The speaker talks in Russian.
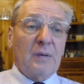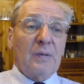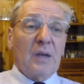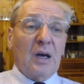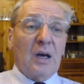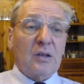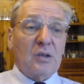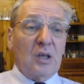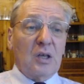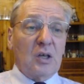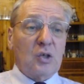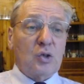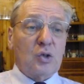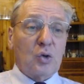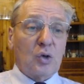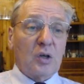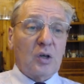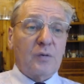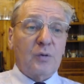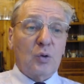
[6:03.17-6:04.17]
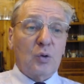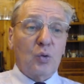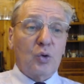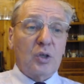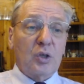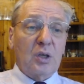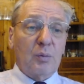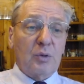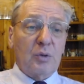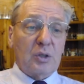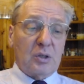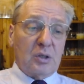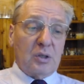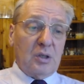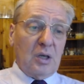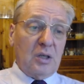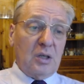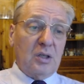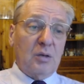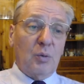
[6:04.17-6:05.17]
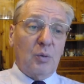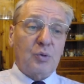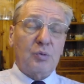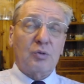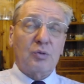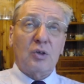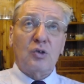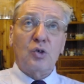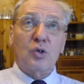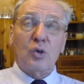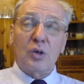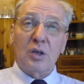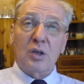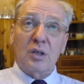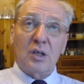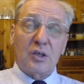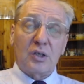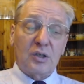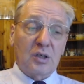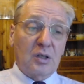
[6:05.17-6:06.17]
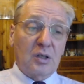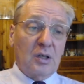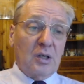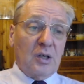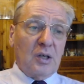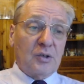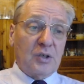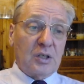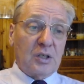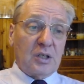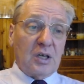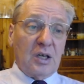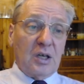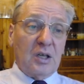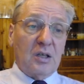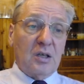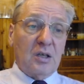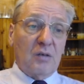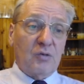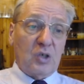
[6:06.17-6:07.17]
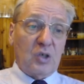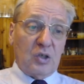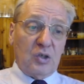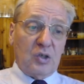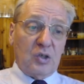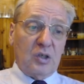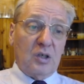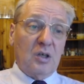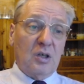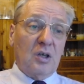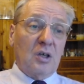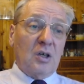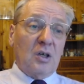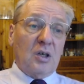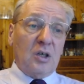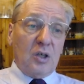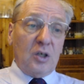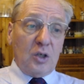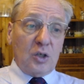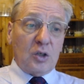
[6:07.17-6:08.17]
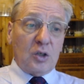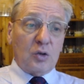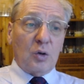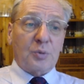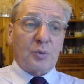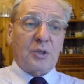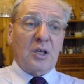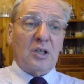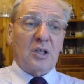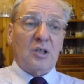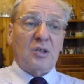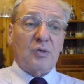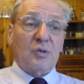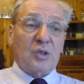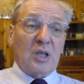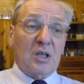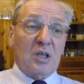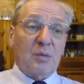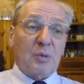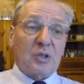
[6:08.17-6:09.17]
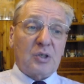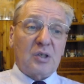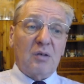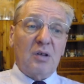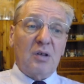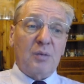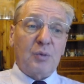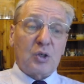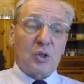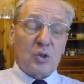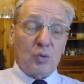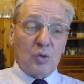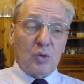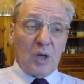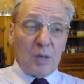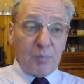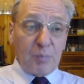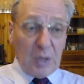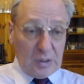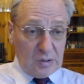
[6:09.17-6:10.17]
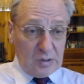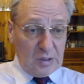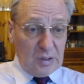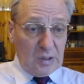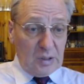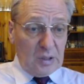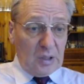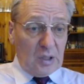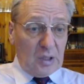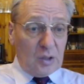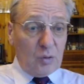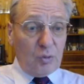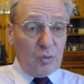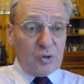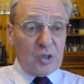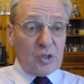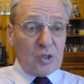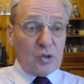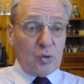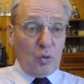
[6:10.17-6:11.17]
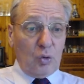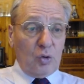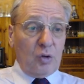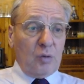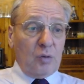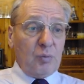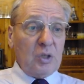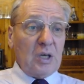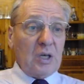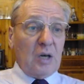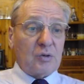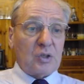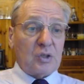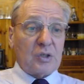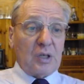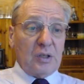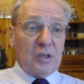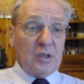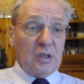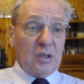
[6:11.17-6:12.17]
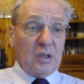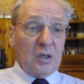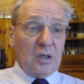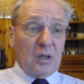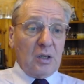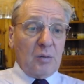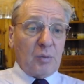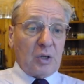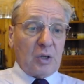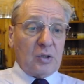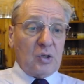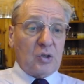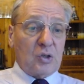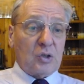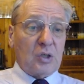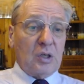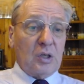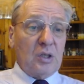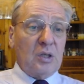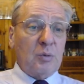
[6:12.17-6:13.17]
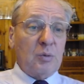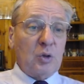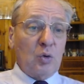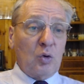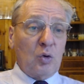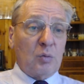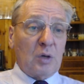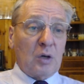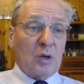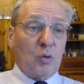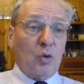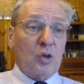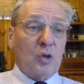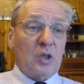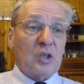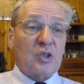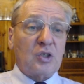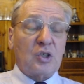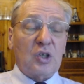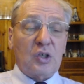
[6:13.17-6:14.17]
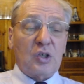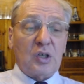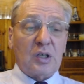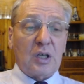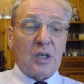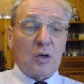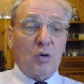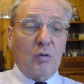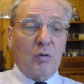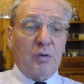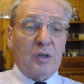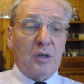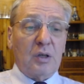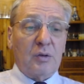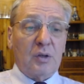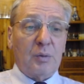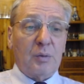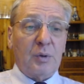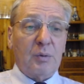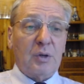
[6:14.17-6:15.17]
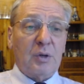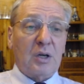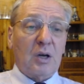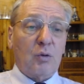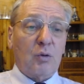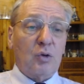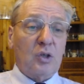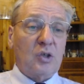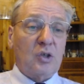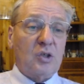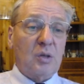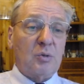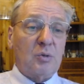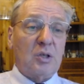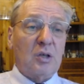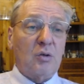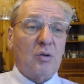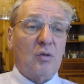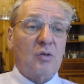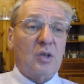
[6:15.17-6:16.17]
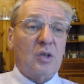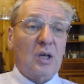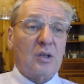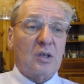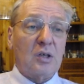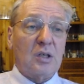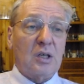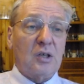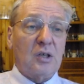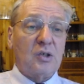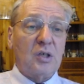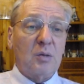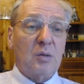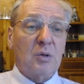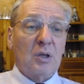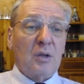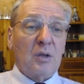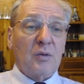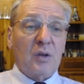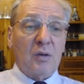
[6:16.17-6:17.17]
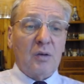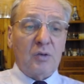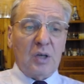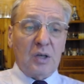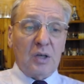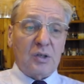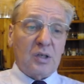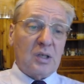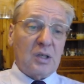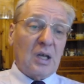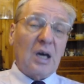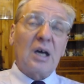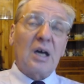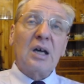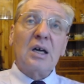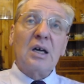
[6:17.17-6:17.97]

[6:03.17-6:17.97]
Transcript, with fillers: одна из черных фигур гибнет, и они, в общем-то, черные должны за это корить, в частности, и то обстоятельство, что они поставили пешку на a5. Ну вот здесь что? Меняются слоны, практически неминуемо. Конь на c6 атакован, например, на коне e7 следует взятие на e7 и взятие на